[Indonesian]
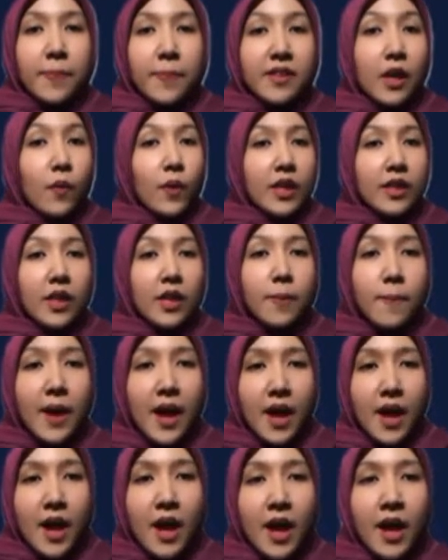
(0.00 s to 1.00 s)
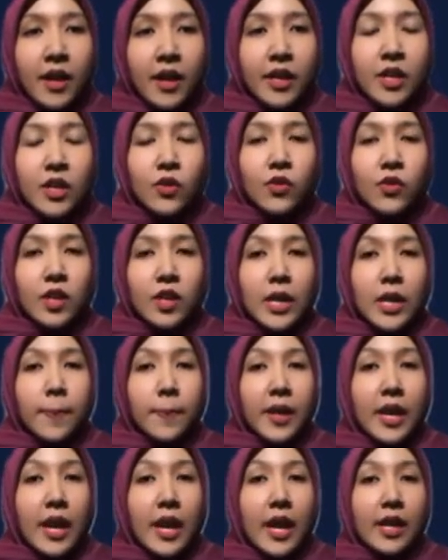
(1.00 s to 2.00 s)
pesawat terbang, industri
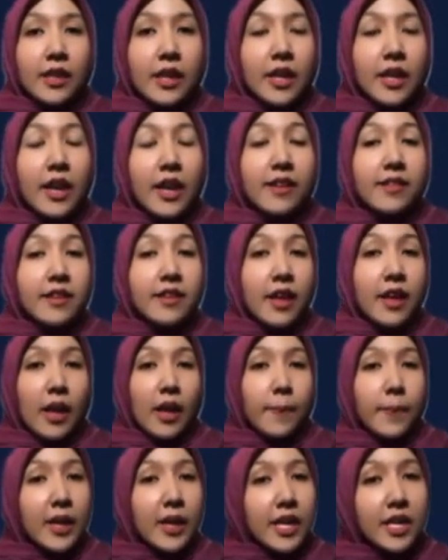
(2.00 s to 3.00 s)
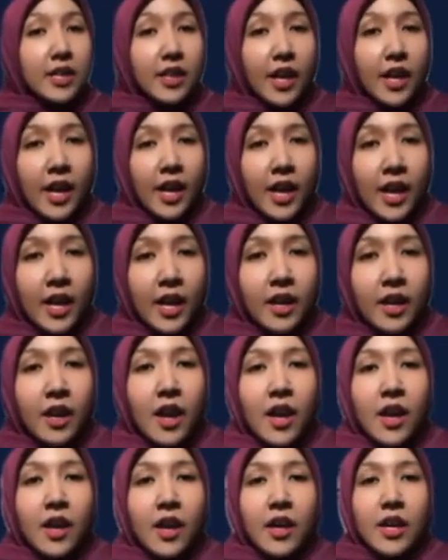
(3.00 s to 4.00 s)
peralatan dan senjata militer,
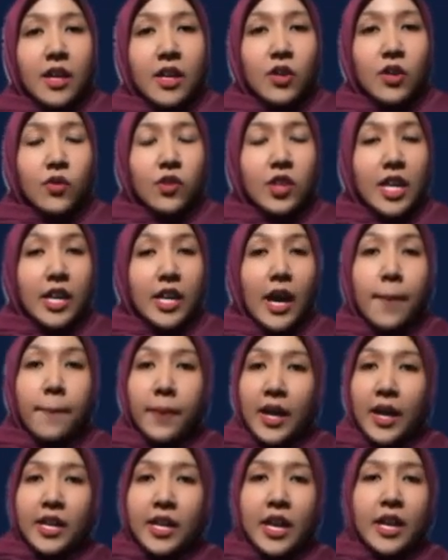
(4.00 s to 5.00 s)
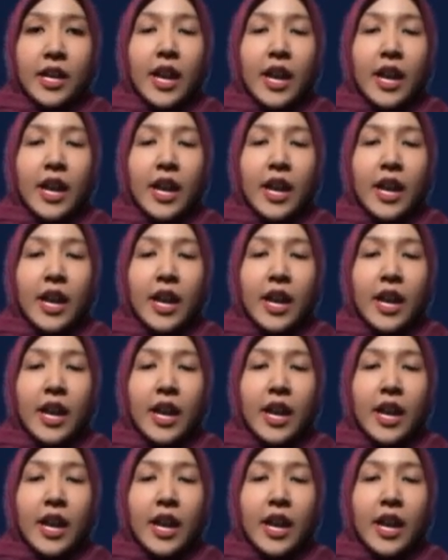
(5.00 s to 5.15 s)
industri kapal, dan